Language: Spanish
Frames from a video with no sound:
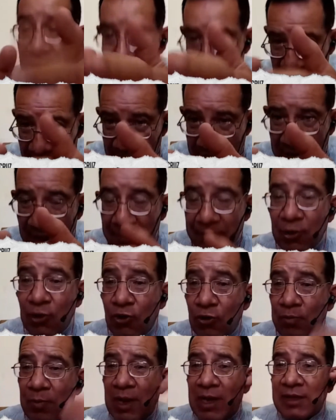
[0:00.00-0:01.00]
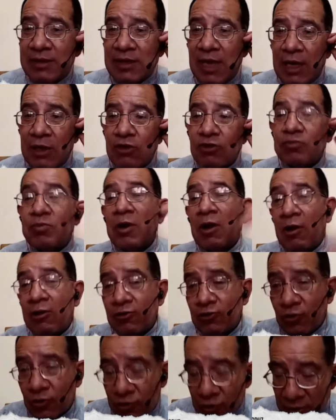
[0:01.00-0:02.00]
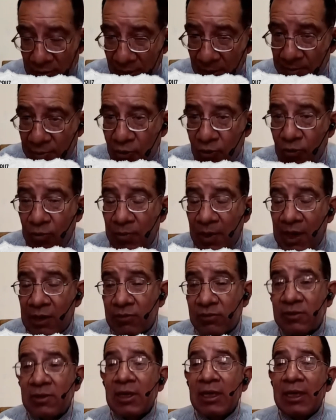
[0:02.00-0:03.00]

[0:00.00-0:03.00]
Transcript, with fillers: Debía preocuparles a ellos, pero a nosotros debía preocuparnos